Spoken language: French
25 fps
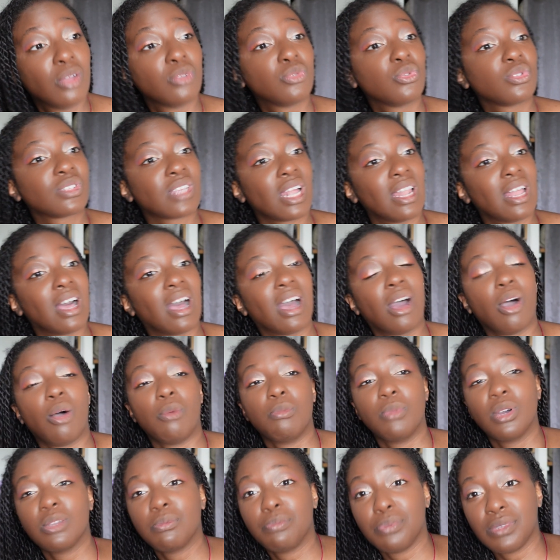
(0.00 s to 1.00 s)
tout ça là, en
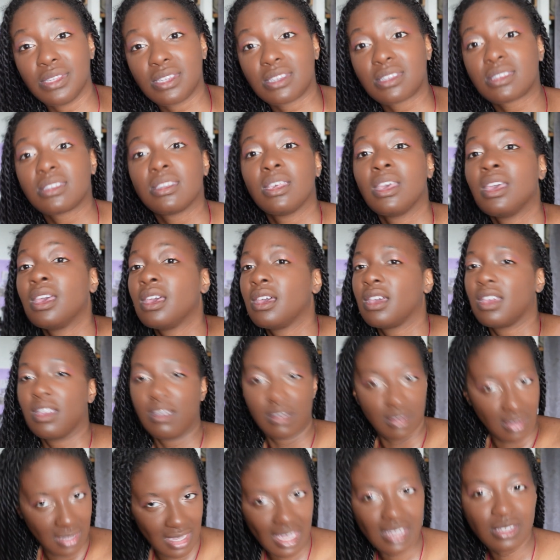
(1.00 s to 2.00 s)
mode peace.
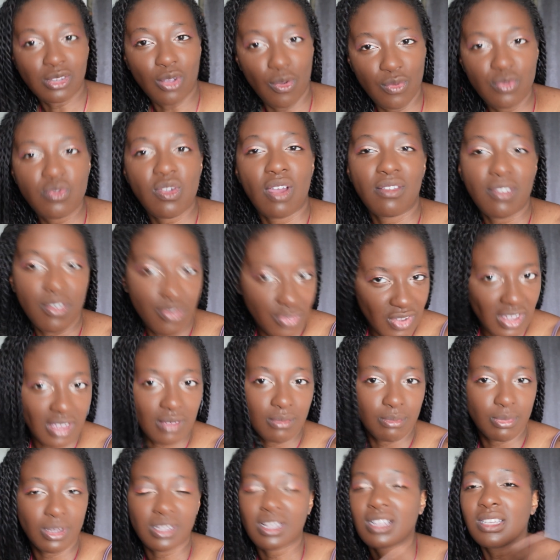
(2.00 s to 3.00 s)
Qu'est-ce que vous lui avez
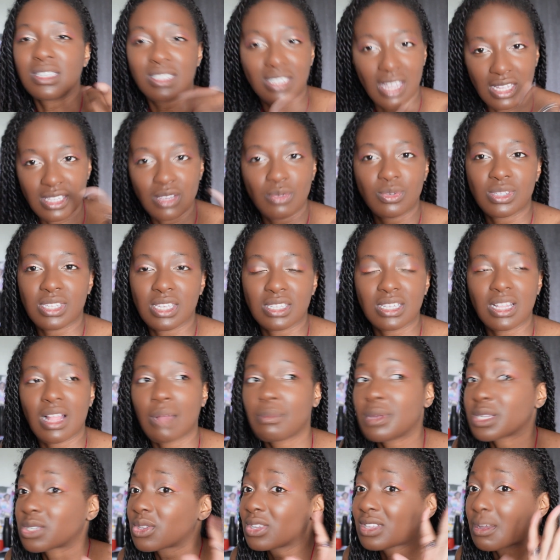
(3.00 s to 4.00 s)
fait pendant les années où ils étaient là
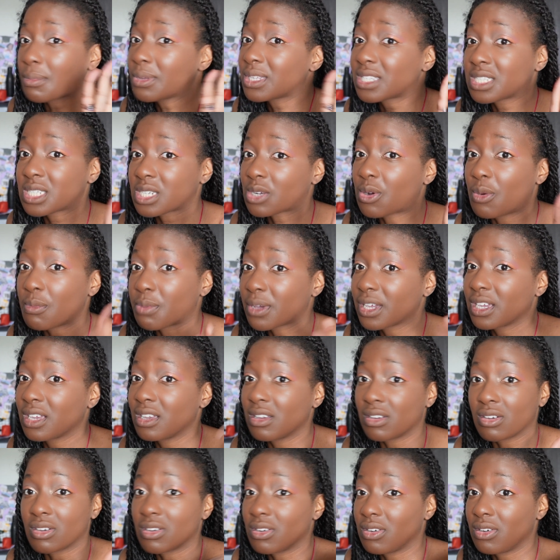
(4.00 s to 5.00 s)
Parce que d'après ce que j'ai compris,
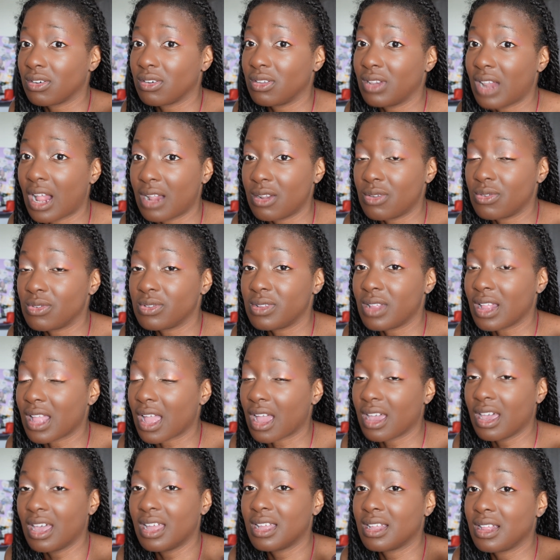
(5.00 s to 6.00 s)
euh,
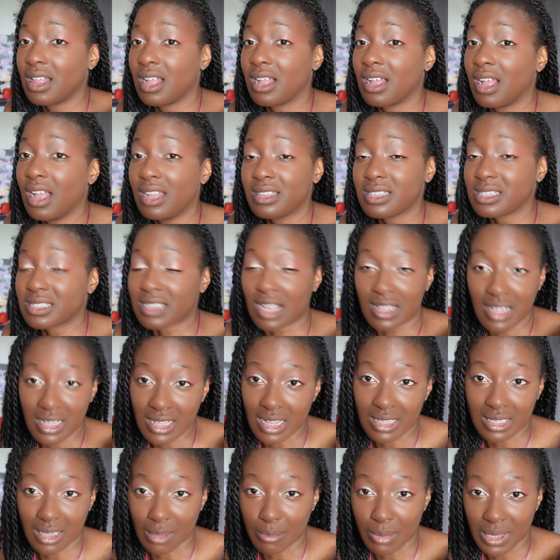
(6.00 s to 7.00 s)
la, un, des aliens
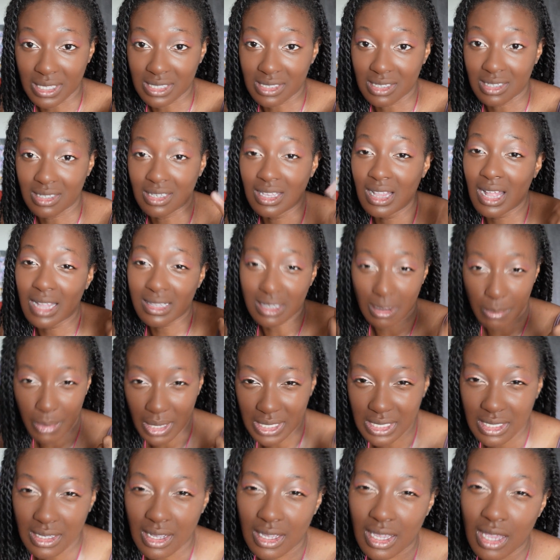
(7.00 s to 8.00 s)
a trépassé. Il a
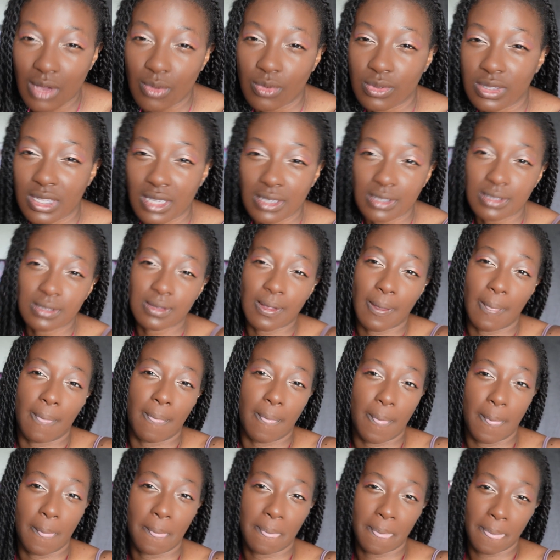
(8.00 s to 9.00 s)
trépassé dans quel contexte
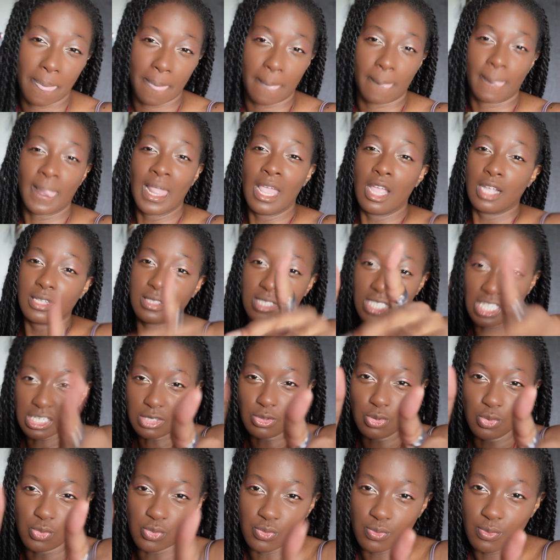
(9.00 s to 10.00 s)

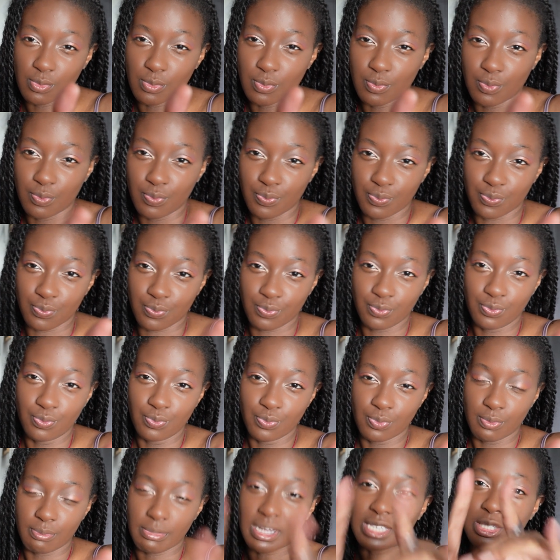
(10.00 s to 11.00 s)
Dites-nous hein?
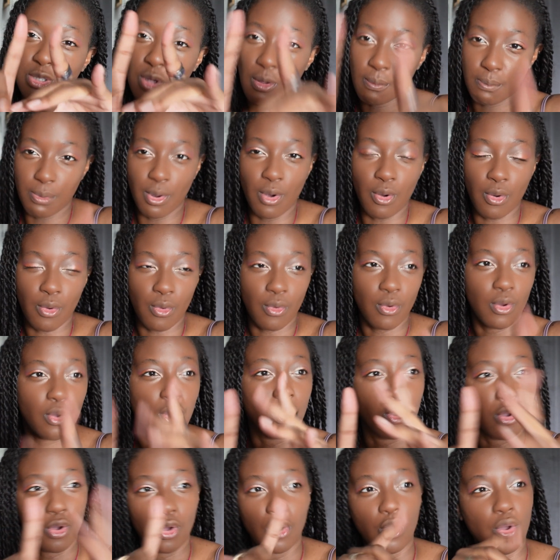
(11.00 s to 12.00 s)
Parce que bon,
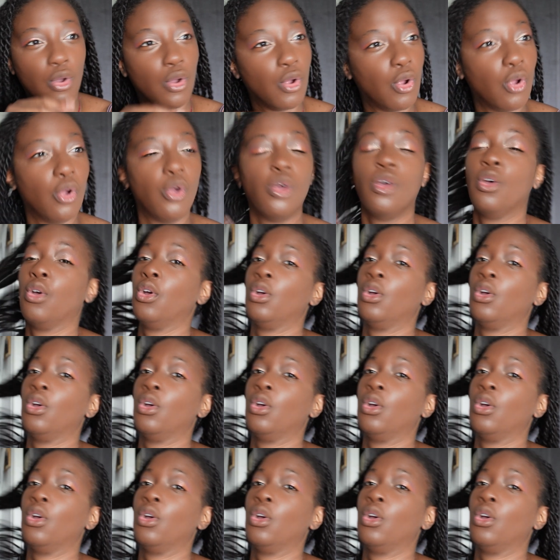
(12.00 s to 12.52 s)
euh,